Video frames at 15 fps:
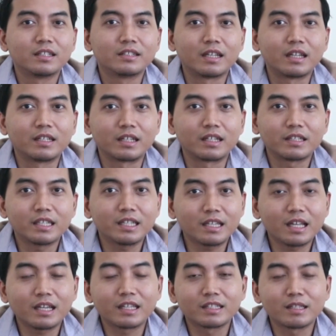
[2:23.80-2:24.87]
Dan
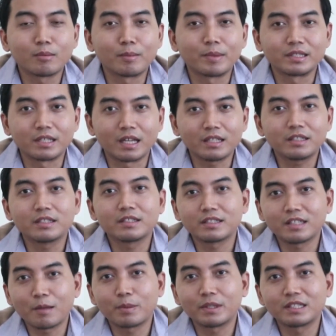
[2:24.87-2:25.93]
ketika kita memecat,
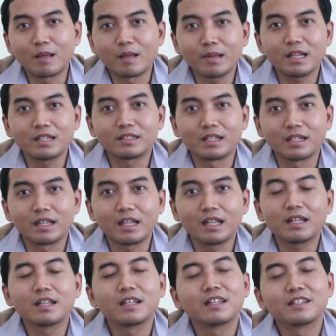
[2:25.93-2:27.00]
step pertama
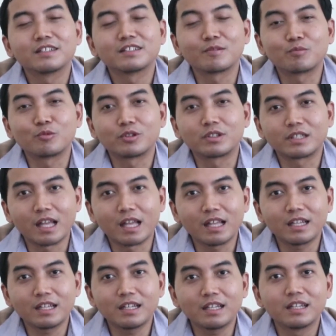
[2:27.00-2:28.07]
adalah
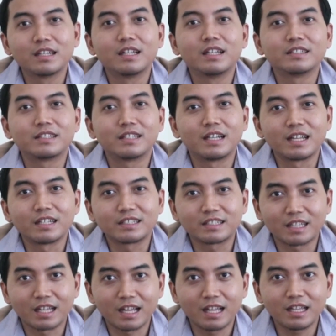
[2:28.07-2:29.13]
sebutkan,
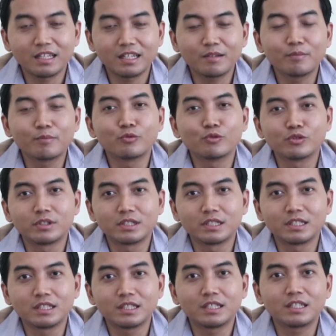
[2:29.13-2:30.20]
jelaskan,
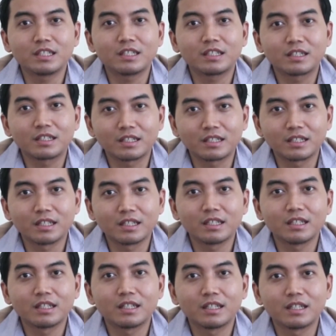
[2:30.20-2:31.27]
puji
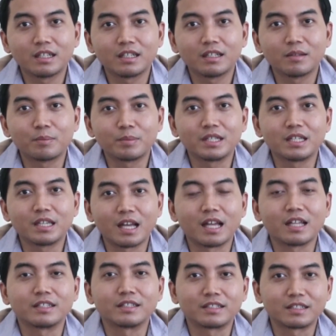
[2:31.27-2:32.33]

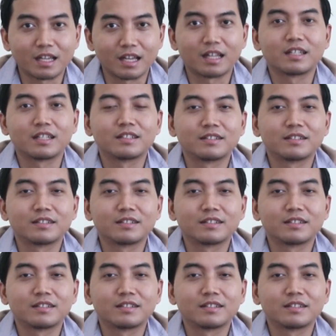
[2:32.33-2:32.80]
kelebihannya.